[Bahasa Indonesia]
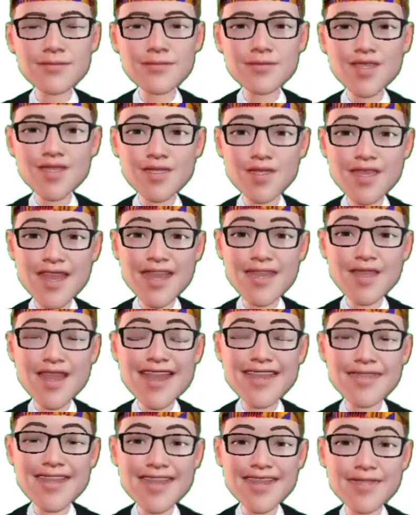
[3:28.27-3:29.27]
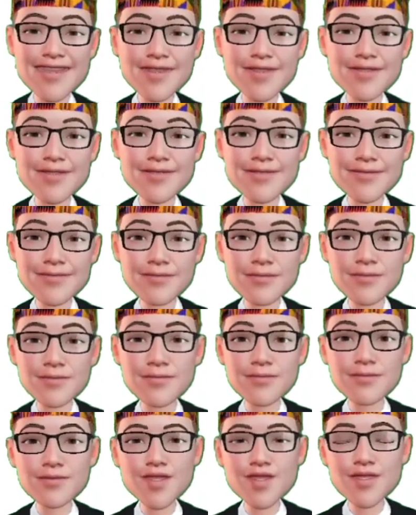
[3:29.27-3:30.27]
Untuk apa anak-anak?
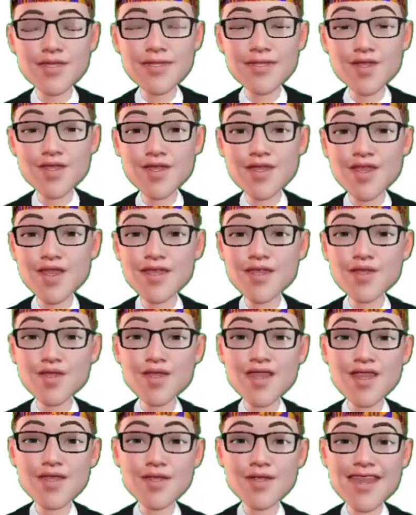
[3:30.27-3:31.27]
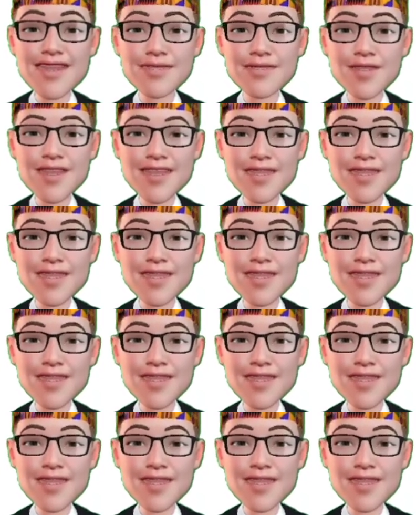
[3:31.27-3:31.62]
Untuk mengeluarkan